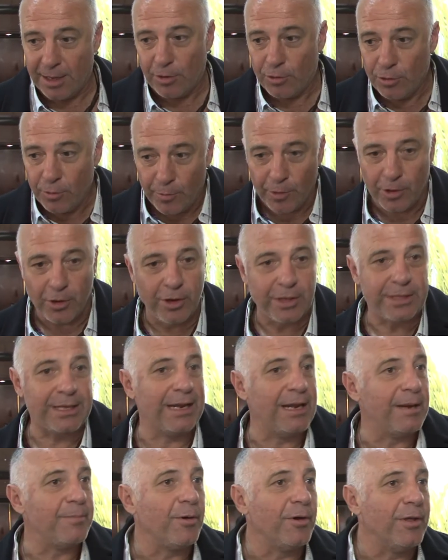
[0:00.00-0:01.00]
grupo que hoy está
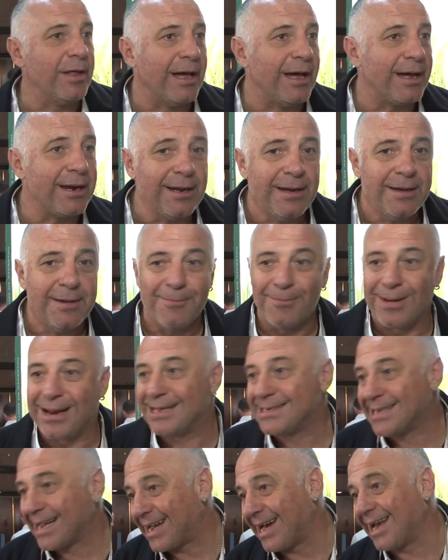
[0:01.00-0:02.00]
en el poder,
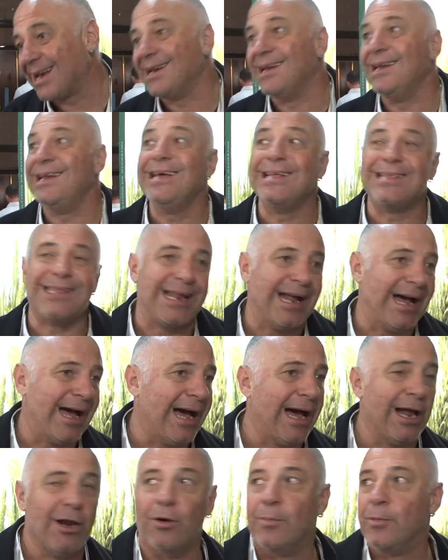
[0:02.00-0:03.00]
para sacarle
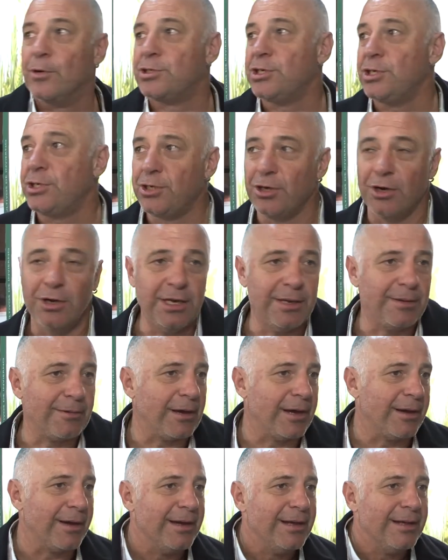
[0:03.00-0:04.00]
letra a la oposición,
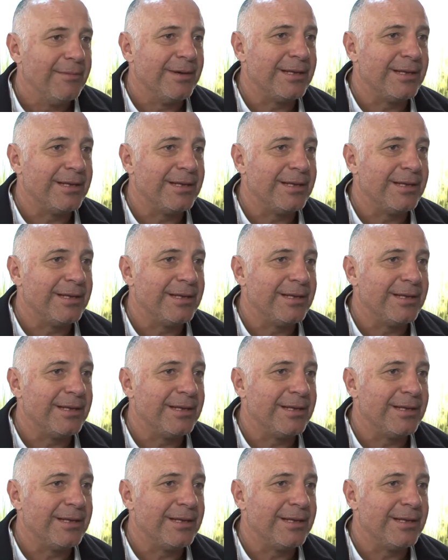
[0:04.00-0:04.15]
eh,